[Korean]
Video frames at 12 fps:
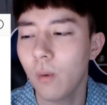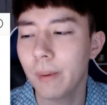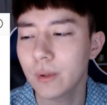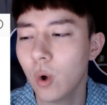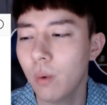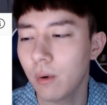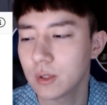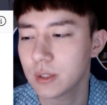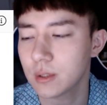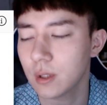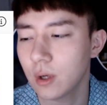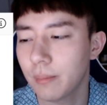오빠 너무
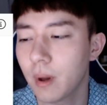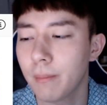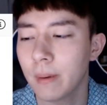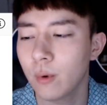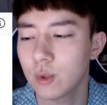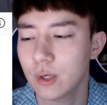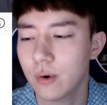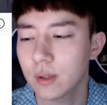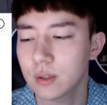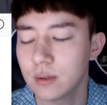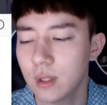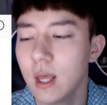멋있어요. 별밤이 오신 것
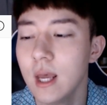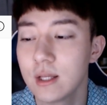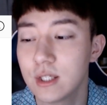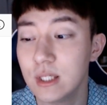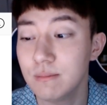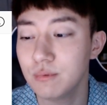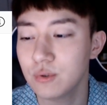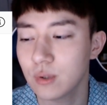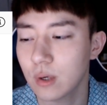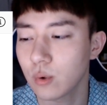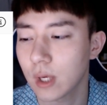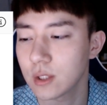같은데
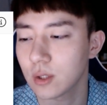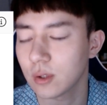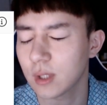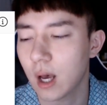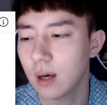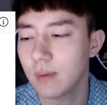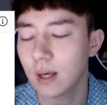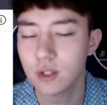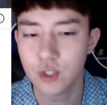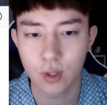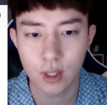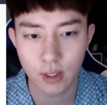지인분들하고 계셔서 다음에
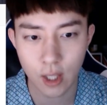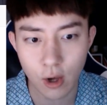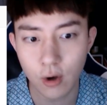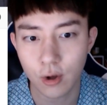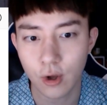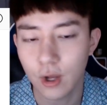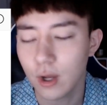아는 척 할게요.